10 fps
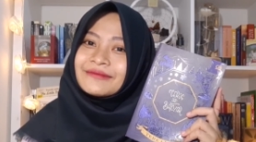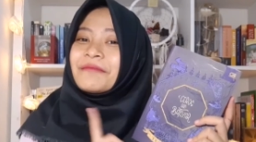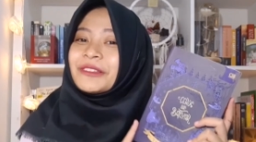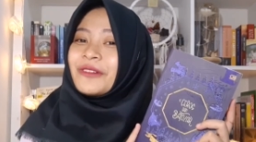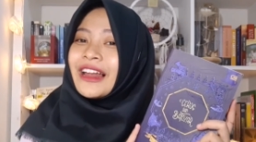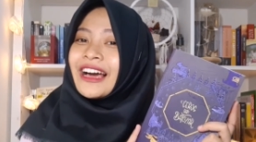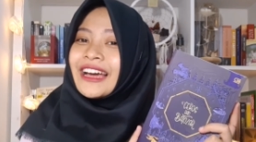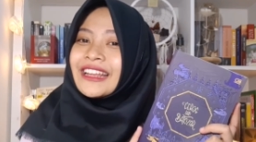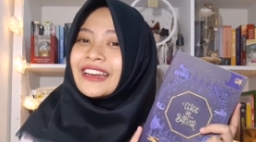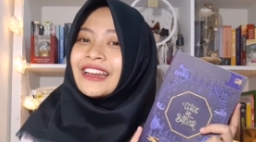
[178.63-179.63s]

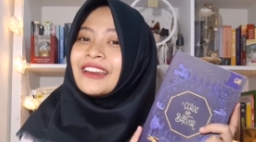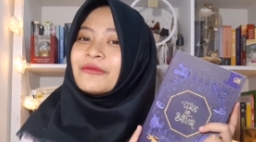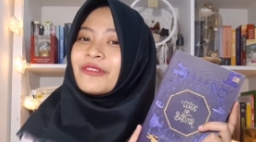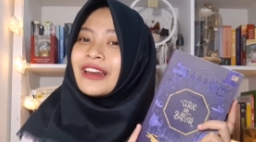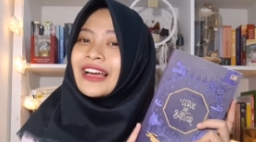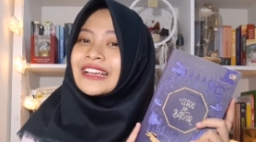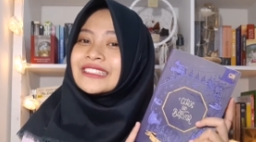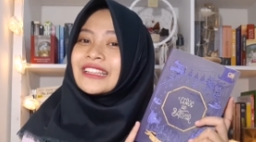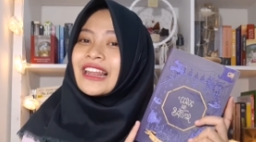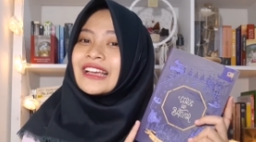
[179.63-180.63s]
Petualangan ini dimulai
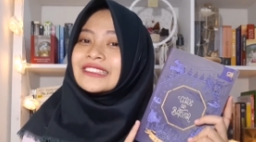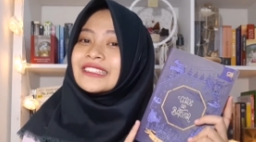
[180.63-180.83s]
setelah